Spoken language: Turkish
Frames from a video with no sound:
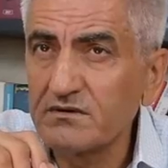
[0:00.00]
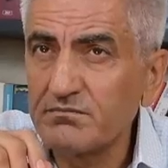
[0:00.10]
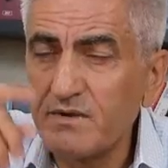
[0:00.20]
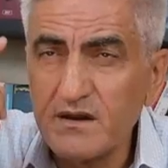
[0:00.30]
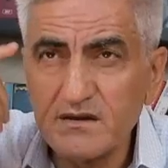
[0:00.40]

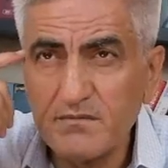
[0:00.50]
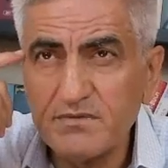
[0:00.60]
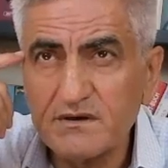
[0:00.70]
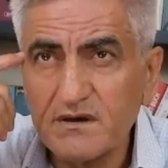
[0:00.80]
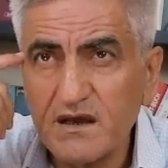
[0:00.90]
Beyinde
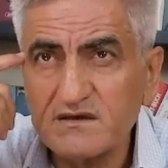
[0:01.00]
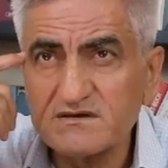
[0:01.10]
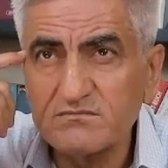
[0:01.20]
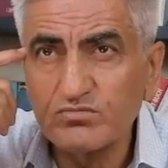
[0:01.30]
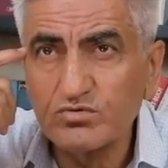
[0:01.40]
bir
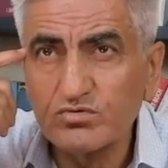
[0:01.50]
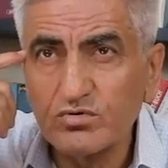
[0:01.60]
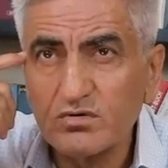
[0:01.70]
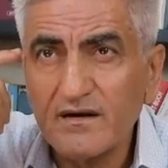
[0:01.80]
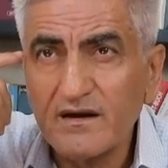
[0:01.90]
enzim buldu.
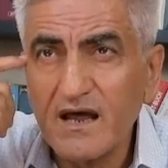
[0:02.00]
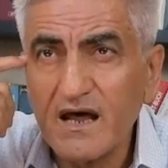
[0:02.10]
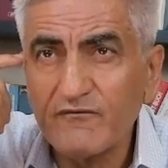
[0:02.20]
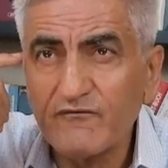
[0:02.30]
Nerve